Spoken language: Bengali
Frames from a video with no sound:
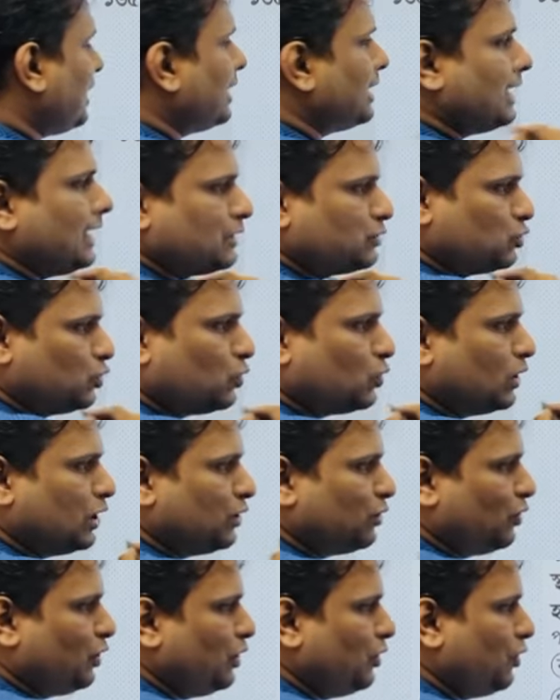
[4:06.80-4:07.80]
আর এক যোগ করলে
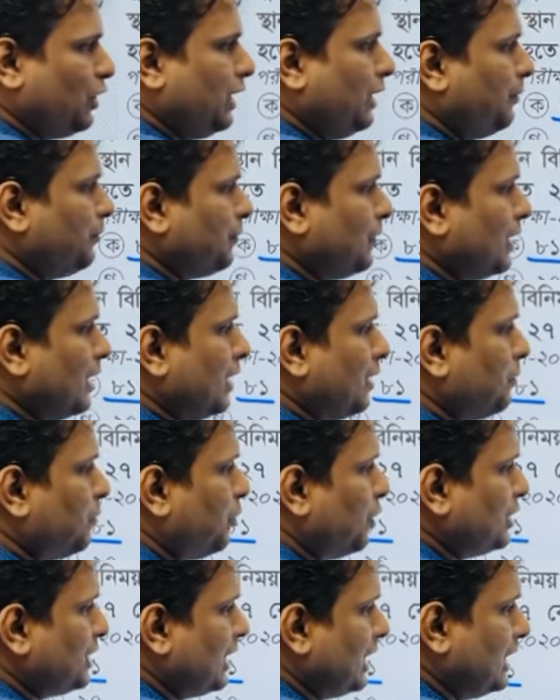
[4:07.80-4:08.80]
নয় হয়
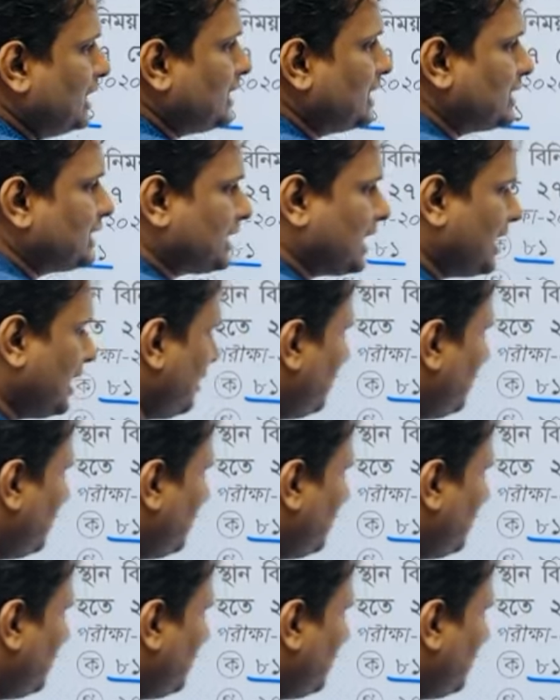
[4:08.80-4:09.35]
পঁয়তাল্লিশে চার আর